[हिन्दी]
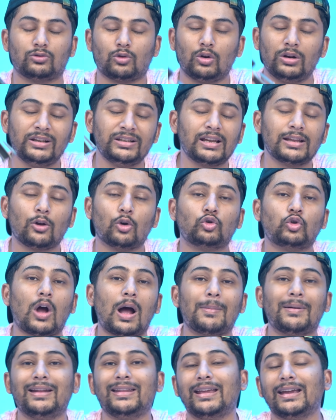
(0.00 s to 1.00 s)
तो लीजिए दोस्तों
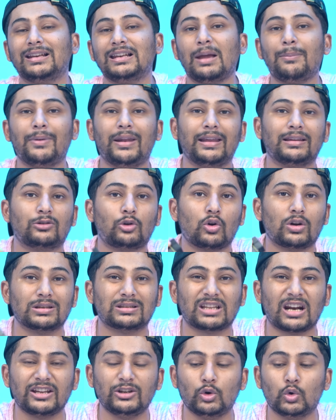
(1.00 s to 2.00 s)
आपने देख लिया मैंने इसको किस
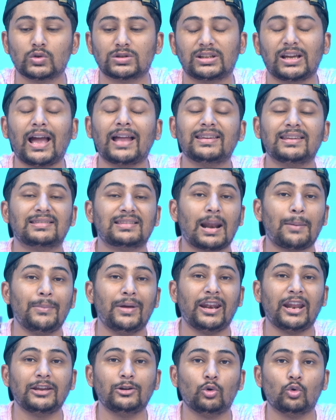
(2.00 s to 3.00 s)
तरह यूज़ किया है जिस तरह
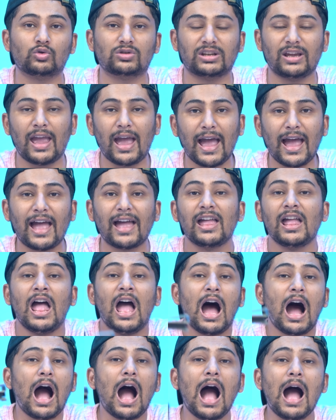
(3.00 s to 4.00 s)
मैंने यूज़ किया है
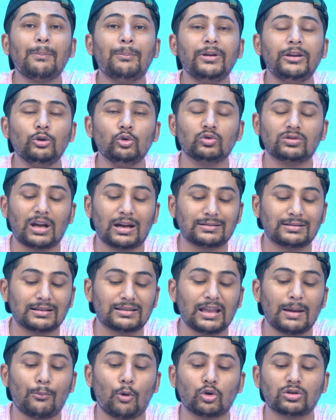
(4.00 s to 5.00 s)
आप भी यूज़ कर
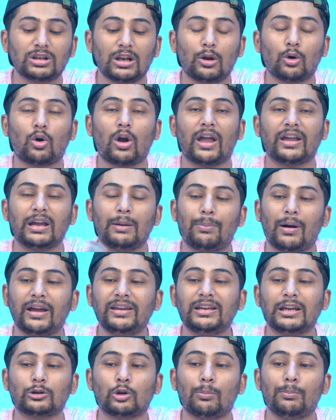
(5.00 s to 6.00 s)
सकते हैं बहुत से लोग कहेंगे भाई
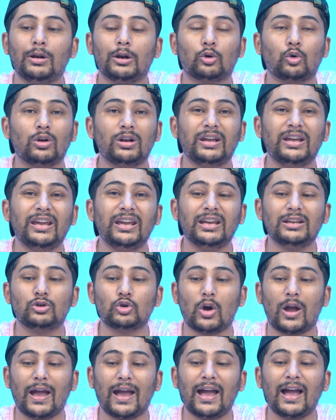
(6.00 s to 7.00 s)
ये तो बिल्कुल ही
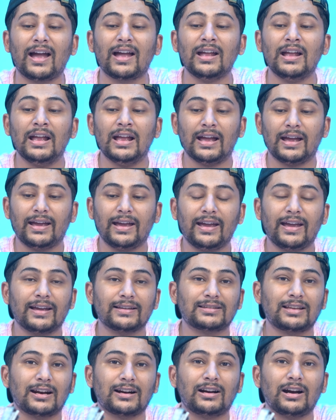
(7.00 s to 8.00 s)
जो है
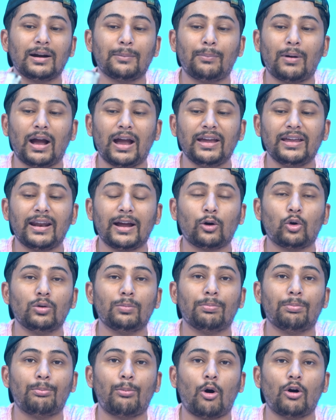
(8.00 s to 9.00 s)
सर्कट बाहर है कोई
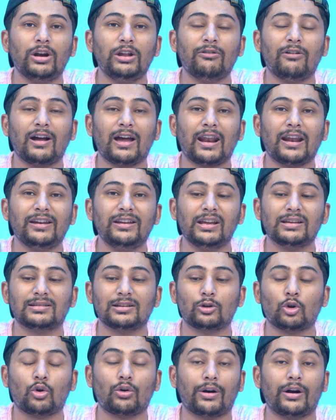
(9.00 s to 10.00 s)
बॉडी वगैरह नहीं
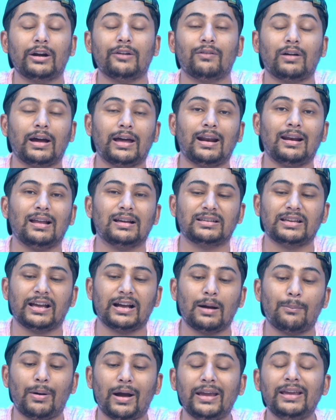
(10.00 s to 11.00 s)
है तो करंट वगैरह लग
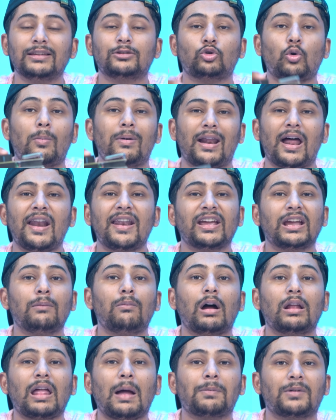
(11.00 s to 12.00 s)
जाएगा भाई इसको बनाने के
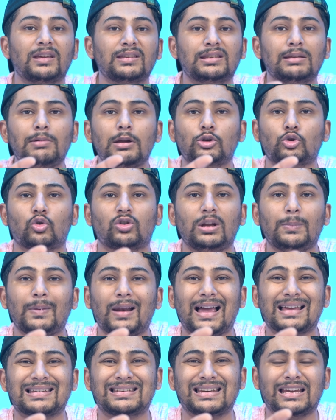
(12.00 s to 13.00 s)
बाद आप किसी भी छोटी
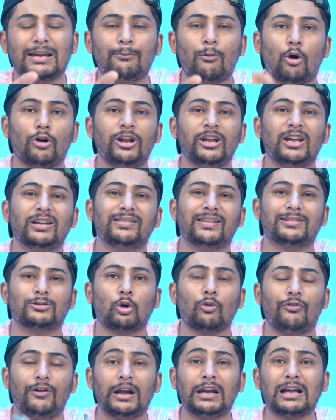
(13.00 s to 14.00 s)
प्लास्टिक की बॉडी के अंदर
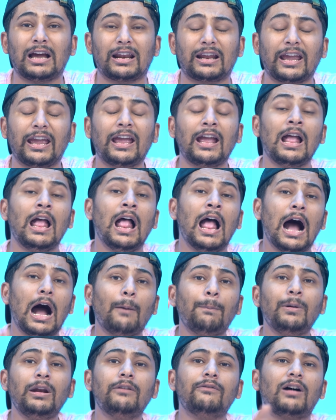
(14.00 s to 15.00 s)
इसको फिट करके
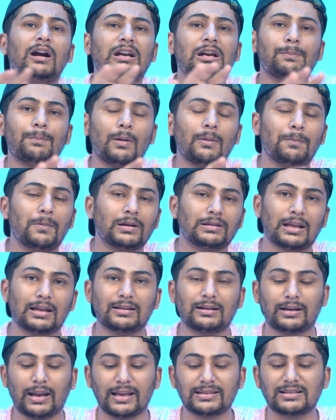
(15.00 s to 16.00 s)
अपने वाटर पंप के
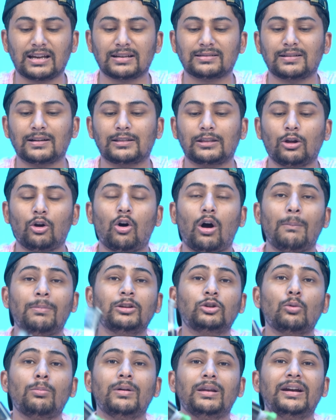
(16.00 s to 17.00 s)
साथ अटैच कर सकते हो अभी
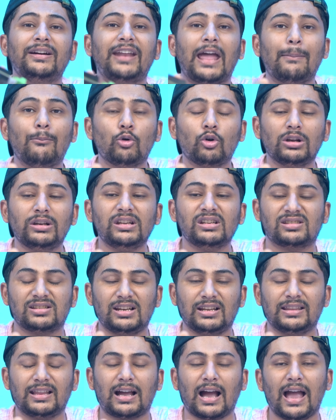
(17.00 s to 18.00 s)
तो मैंने डेमो के लिए
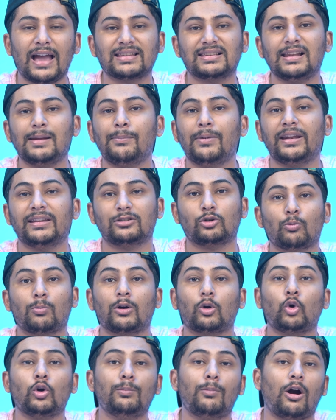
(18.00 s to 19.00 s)
इसलिए दिखाया इसलिए मैंने ऊपर
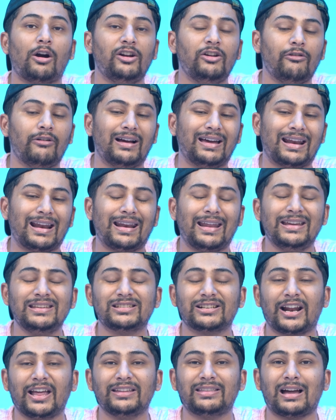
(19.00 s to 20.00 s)
कोई बॉडी वगैरह नहीं
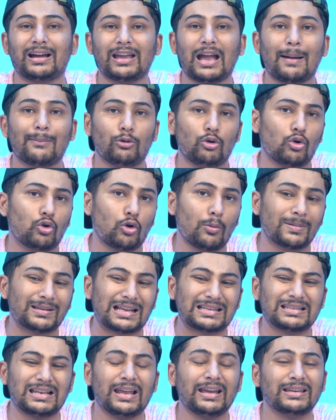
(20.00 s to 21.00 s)
चढ़ाई ताकि आप लोगों को
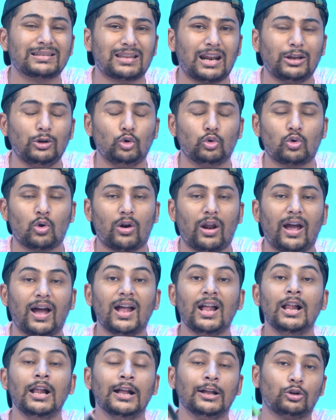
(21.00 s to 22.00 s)
पता चले किस तरह यूज़ हो रहा
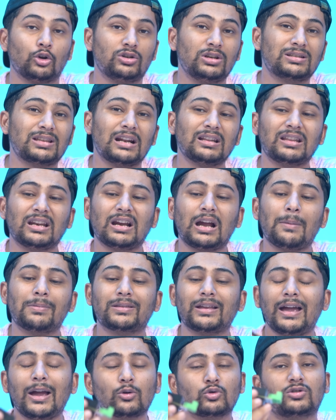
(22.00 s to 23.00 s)
है तो जिस तरह तरीका
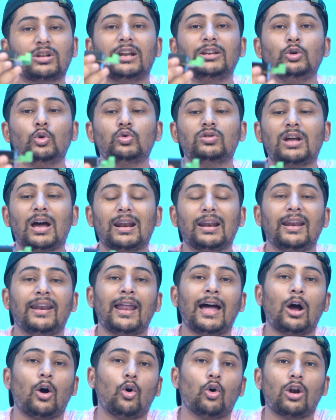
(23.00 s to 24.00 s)
बताया उस तरह यूज़ कर
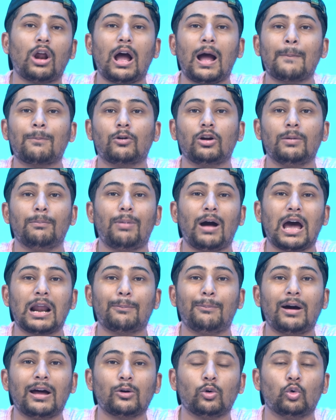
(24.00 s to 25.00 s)
लेना और आपके बार
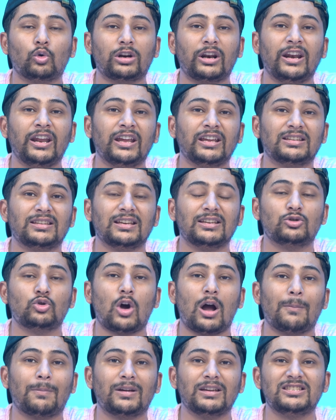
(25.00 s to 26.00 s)
बार उठने से जो
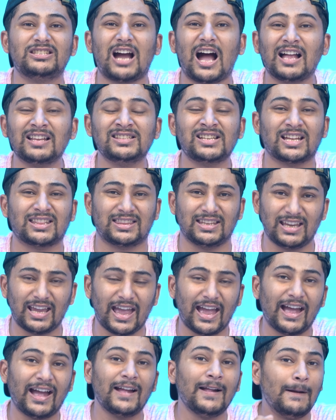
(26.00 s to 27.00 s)
आपकी जान जाती
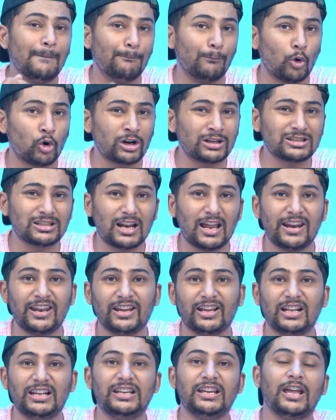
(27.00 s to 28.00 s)
है मोटर
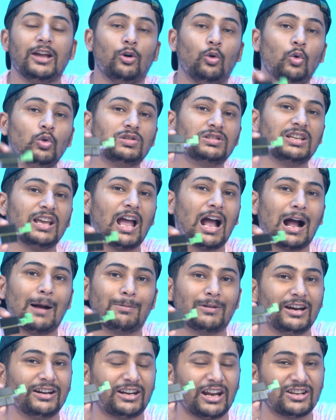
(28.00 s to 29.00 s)
चलाने के लिए उससे
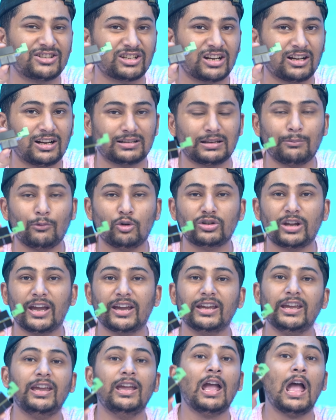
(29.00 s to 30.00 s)
आपकी टेंशन खत्म हो जाएगी